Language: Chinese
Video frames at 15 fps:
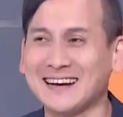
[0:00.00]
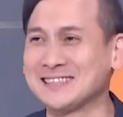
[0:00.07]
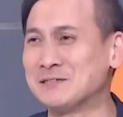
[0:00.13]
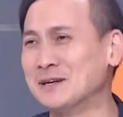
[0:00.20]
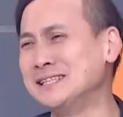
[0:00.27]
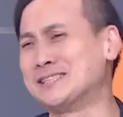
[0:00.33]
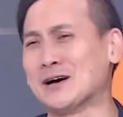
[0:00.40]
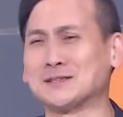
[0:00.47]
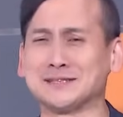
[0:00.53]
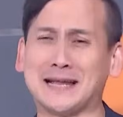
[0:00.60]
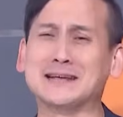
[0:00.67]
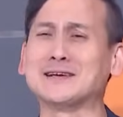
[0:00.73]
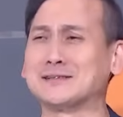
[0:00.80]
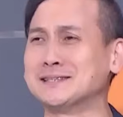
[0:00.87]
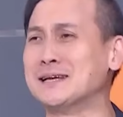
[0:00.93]
那个什么一小时
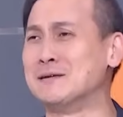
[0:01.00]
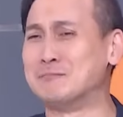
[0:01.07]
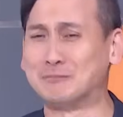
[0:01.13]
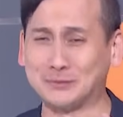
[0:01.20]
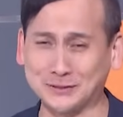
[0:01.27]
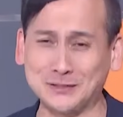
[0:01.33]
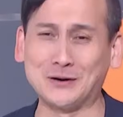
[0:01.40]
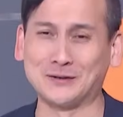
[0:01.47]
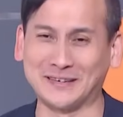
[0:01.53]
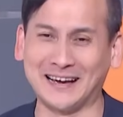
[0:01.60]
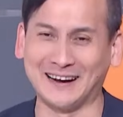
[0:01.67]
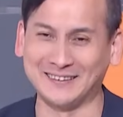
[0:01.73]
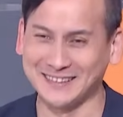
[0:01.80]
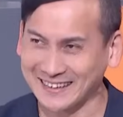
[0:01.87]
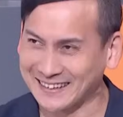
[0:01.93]
两小时这很不重
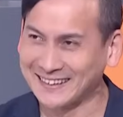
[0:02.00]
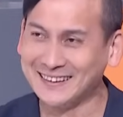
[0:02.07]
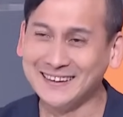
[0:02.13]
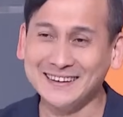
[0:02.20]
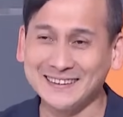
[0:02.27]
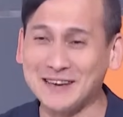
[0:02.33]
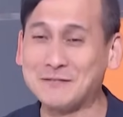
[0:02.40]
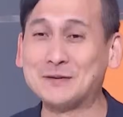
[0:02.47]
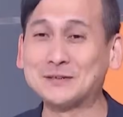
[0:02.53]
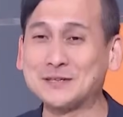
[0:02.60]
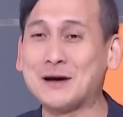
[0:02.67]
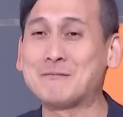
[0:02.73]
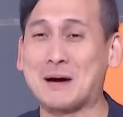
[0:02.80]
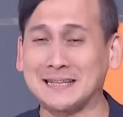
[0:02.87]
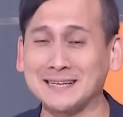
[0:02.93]
要，那个也不
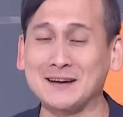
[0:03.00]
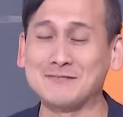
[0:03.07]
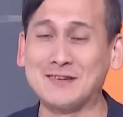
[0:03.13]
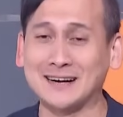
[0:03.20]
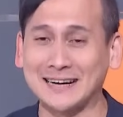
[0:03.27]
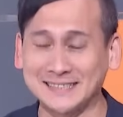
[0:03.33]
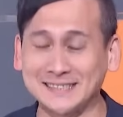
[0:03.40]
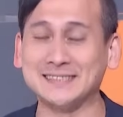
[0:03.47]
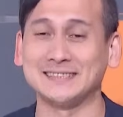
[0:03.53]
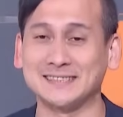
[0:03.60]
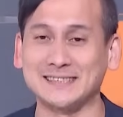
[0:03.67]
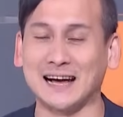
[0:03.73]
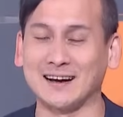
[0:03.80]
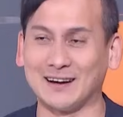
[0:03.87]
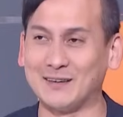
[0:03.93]
需要把这个放在
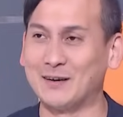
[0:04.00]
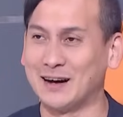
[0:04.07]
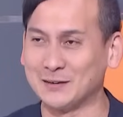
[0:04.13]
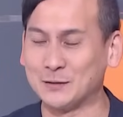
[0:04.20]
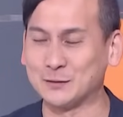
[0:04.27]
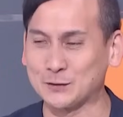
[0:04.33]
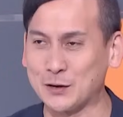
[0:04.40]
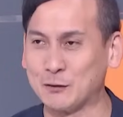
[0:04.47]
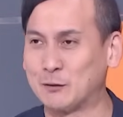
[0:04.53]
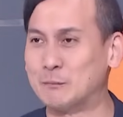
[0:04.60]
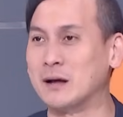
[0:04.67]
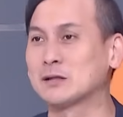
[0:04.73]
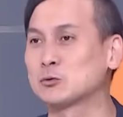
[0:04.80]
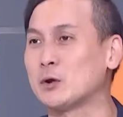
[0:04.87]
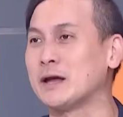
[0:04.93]
心上，好不好？我所以我
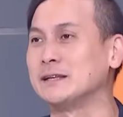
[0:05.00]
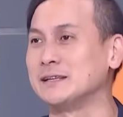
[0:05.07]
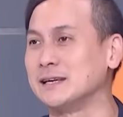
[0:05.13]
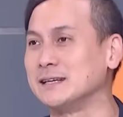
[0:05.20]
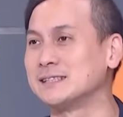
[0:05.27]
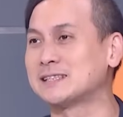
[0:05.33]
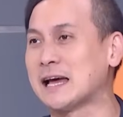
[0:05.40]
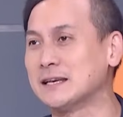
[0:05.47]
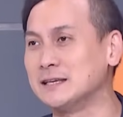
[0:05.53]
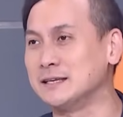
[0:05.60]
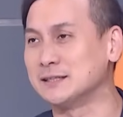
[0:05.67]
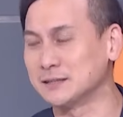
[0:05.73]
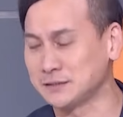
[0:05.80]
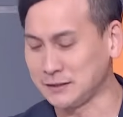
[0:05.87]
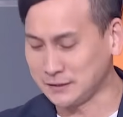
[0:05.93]
们要堆叠善
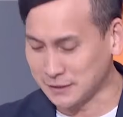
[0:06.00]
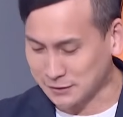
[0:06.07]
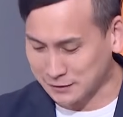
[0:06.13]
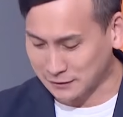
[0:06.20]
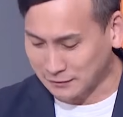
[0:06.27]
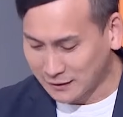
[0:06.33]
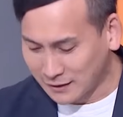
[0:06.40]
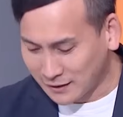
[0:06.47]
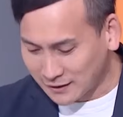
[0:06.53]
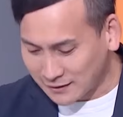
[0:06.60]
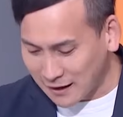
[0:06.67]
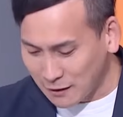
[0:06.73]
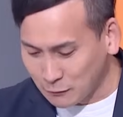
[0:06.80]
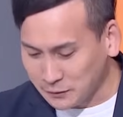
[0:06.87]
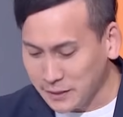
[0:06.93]
意，这第一件事情，
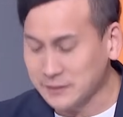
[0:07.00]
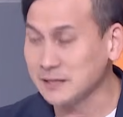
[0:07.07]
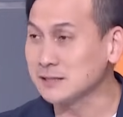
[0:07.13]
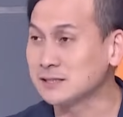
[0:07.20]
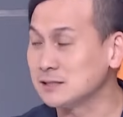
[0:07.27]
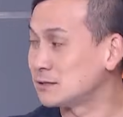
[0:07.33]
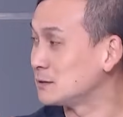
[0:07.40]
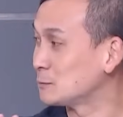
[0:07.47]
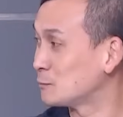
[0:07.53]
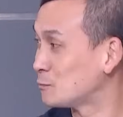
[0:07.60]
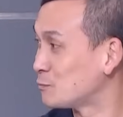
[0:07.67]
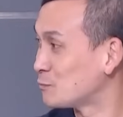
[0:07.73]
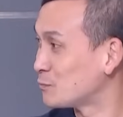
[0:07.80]
然后第二件事，